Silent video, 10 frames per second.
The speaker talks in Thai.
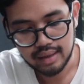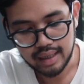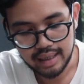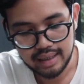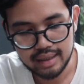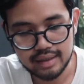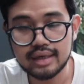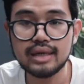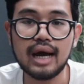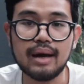ถ้าคิดที่จะ
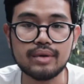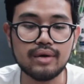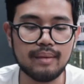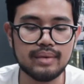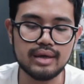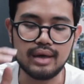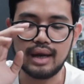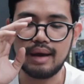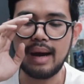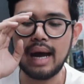ซื้อนะครับ ต้องคำนึงถึง
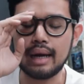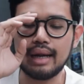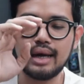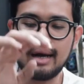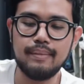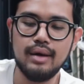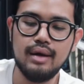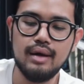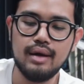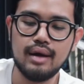อะไรบ้างนะครับ
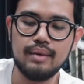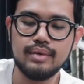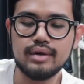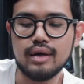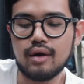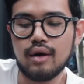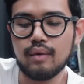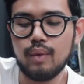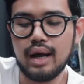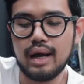คำนึงถึงก่อ
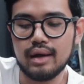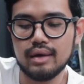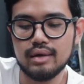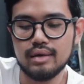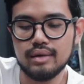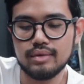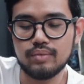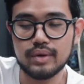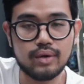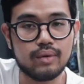นว่า จุ
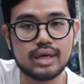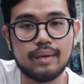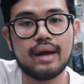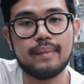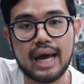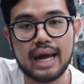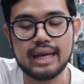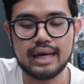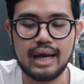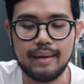ดประสงค์จะไปทำอะไร
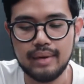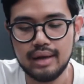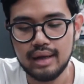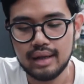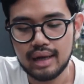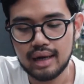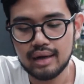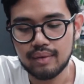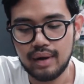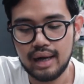นะครับ ถ้า
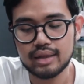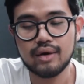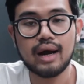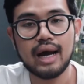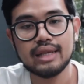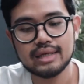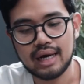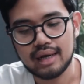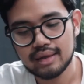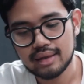เกิดว่าต้องการ
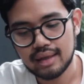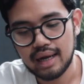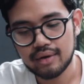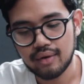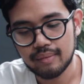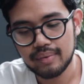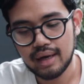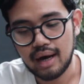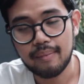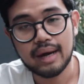จะได้โดรน
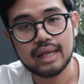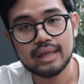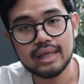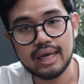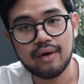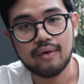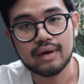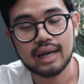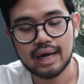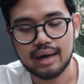เพื่อเอาไปเที่ยว
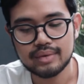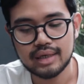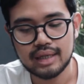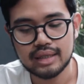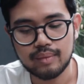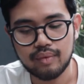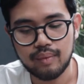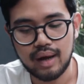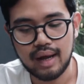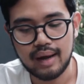นะครับ เช่นสมมุ
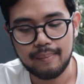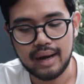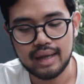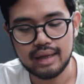ติว่าไป